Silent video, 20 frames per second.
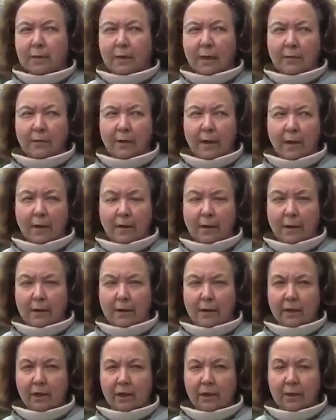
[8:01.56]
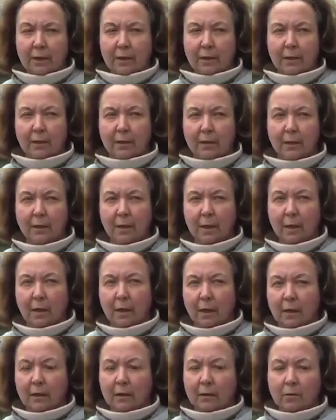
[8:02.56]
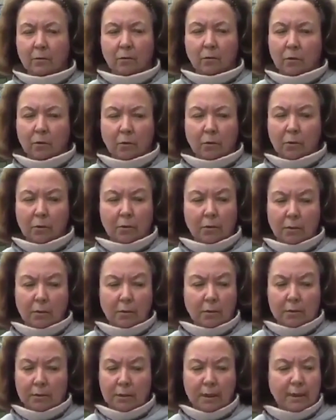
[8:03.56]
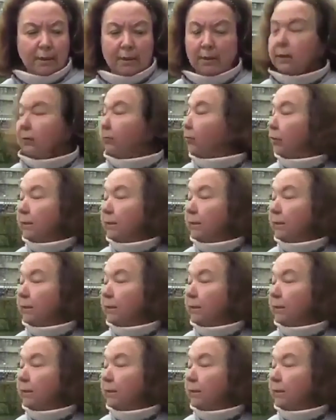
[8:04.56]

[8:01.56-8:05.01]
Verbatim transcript: поздравляю, конечно, их, но не от